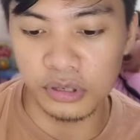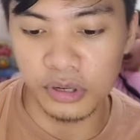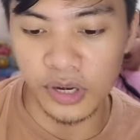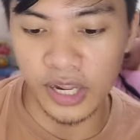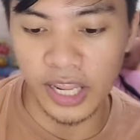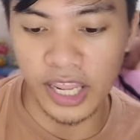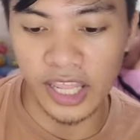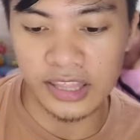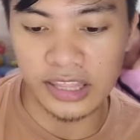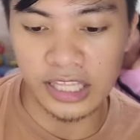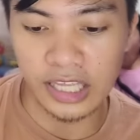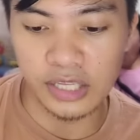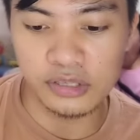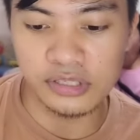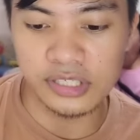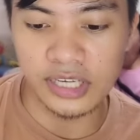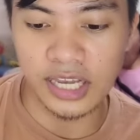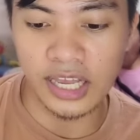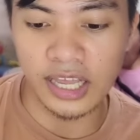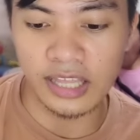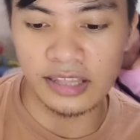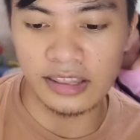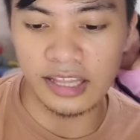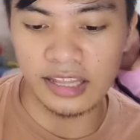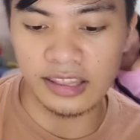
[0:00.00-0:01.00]
Nakikita nyo
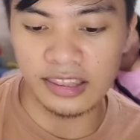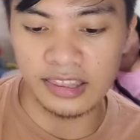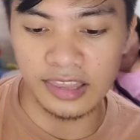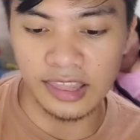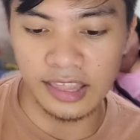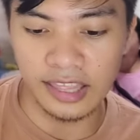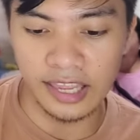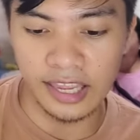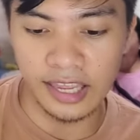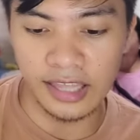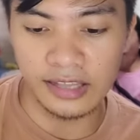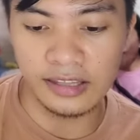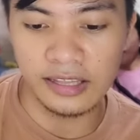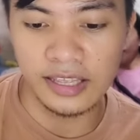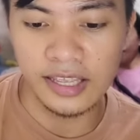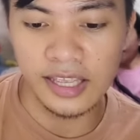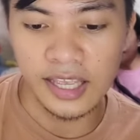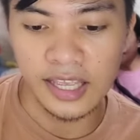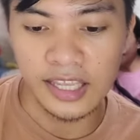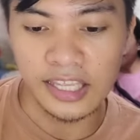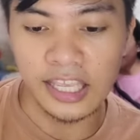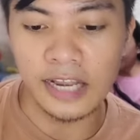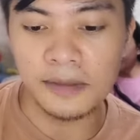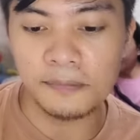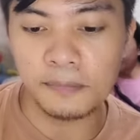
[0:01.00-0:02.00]
dyan. And then,
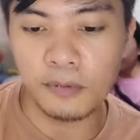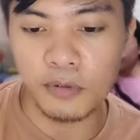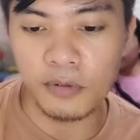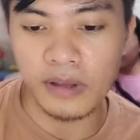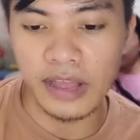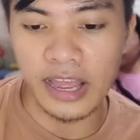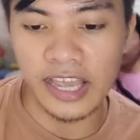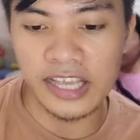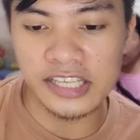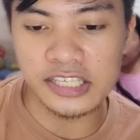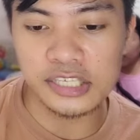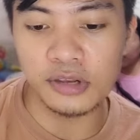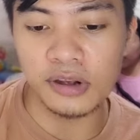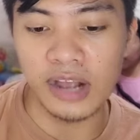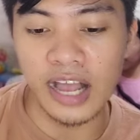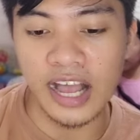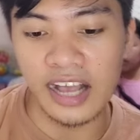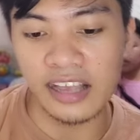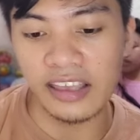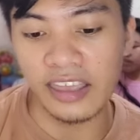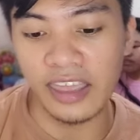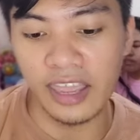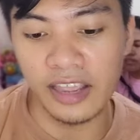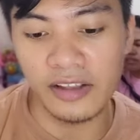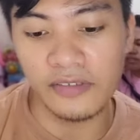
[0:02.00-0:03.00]
yan po guys yung
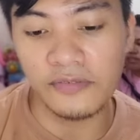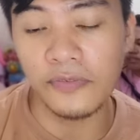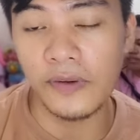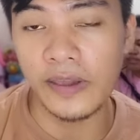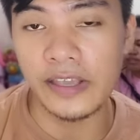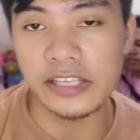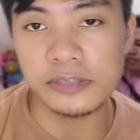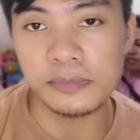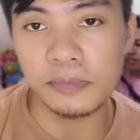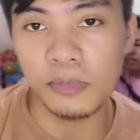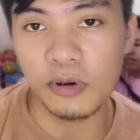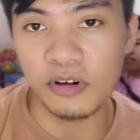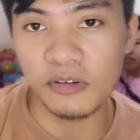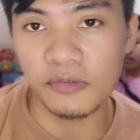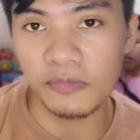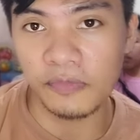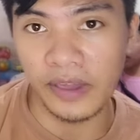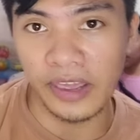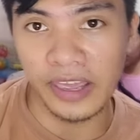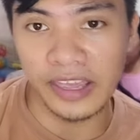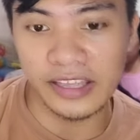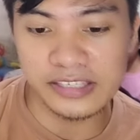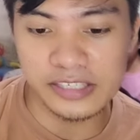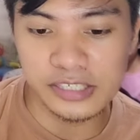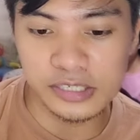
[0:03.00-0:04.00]
aking Facebook
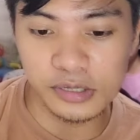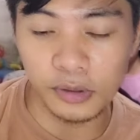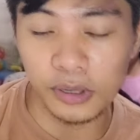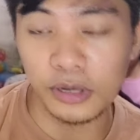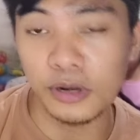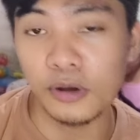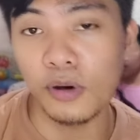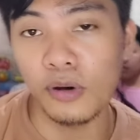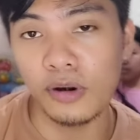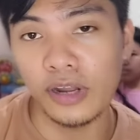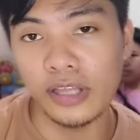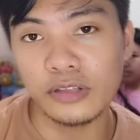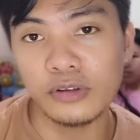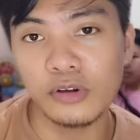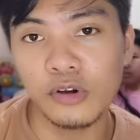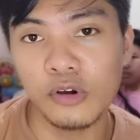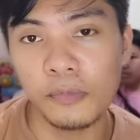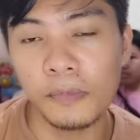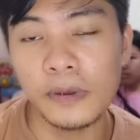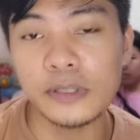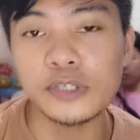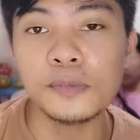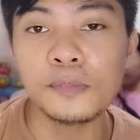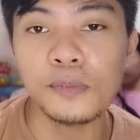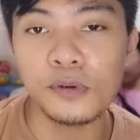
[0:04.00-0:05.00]
page. So, inuulit ko,
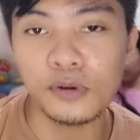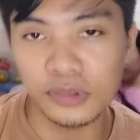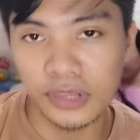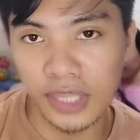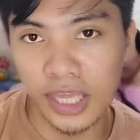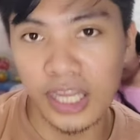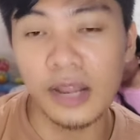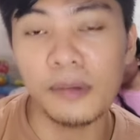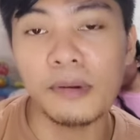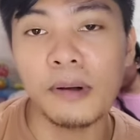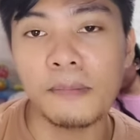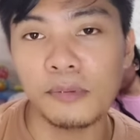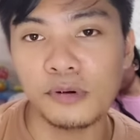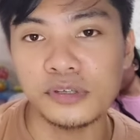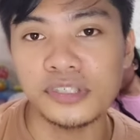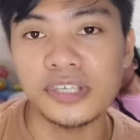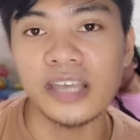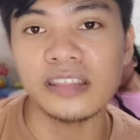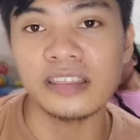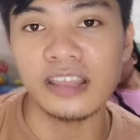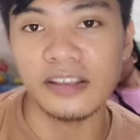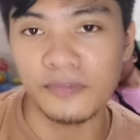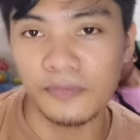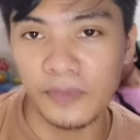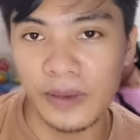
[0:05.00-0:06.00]
pasuporta naman po
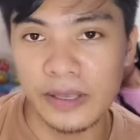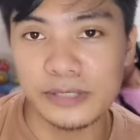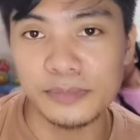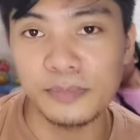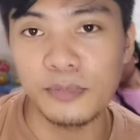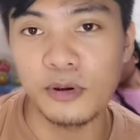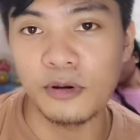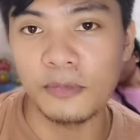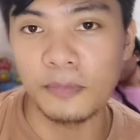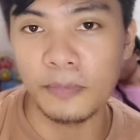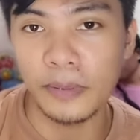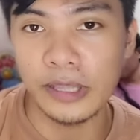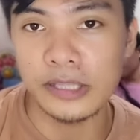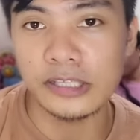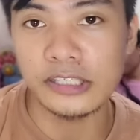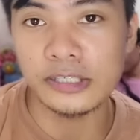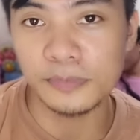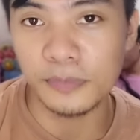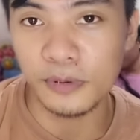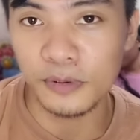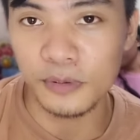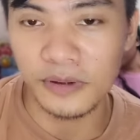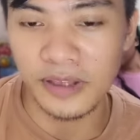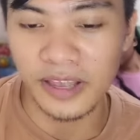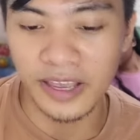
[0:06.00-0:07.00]
sa ating Facebook page
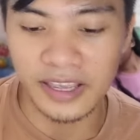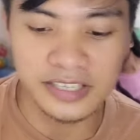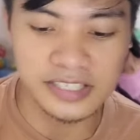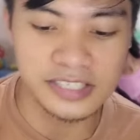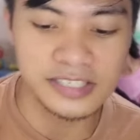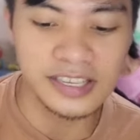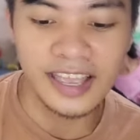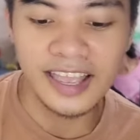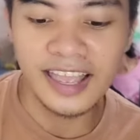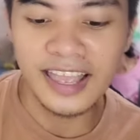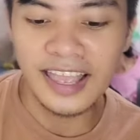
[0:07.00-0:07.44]
po guys.